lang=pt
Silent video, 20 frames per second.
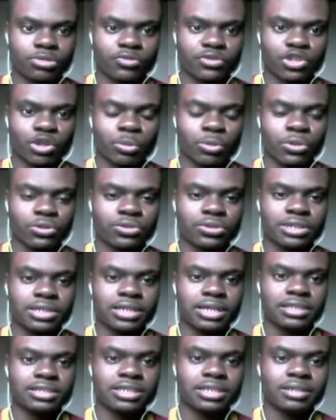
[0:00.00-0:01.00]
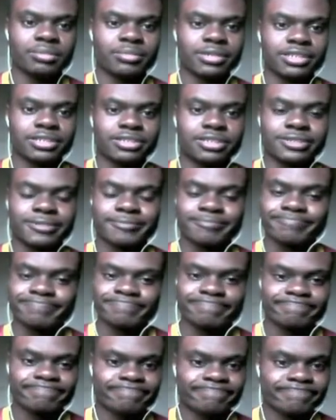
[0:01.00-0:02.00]
Aproveitou a oportunidade ali, mas...
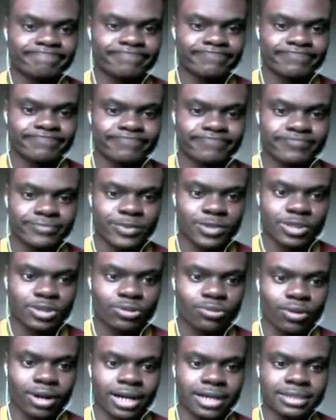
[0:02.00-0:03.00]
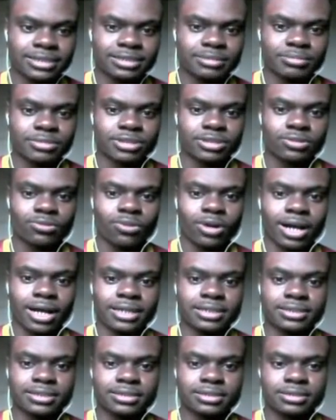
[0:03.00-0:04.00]
Quase, mano,
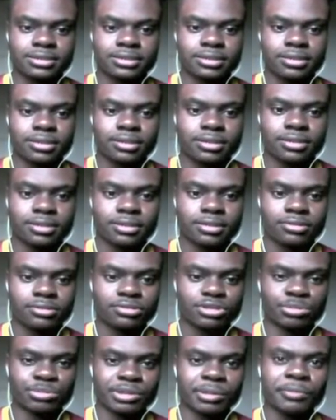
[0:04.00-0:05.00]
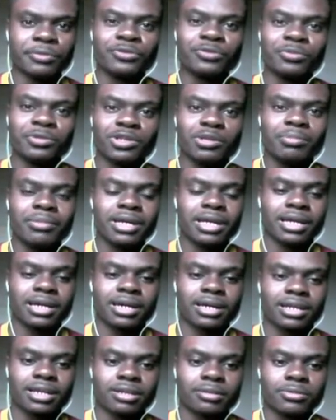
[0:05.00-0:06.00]
quase. O time tá indo muito bem,
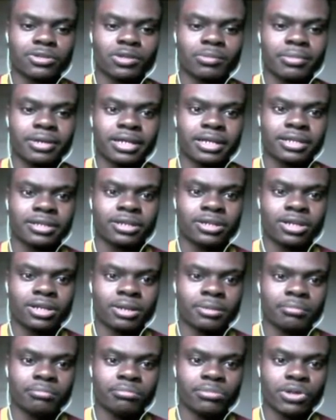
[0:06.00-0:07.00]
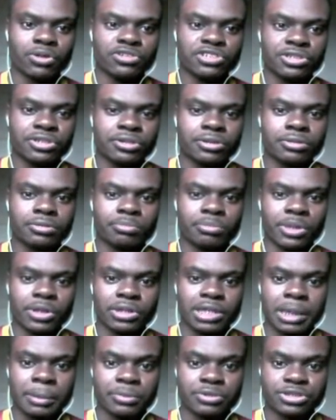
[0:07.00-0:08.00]
cara. Indo muito bem. Primeiro,
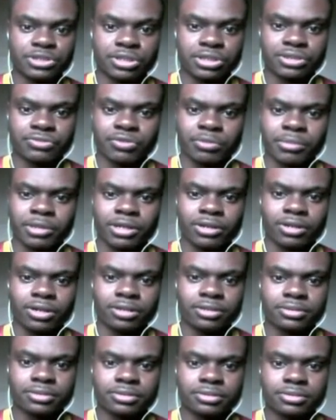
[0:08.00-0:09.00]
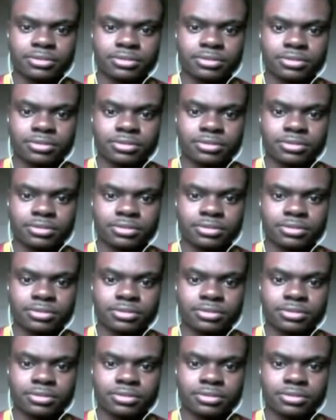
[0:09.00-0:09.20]
primeiro tempo o Chelsea foi melhor.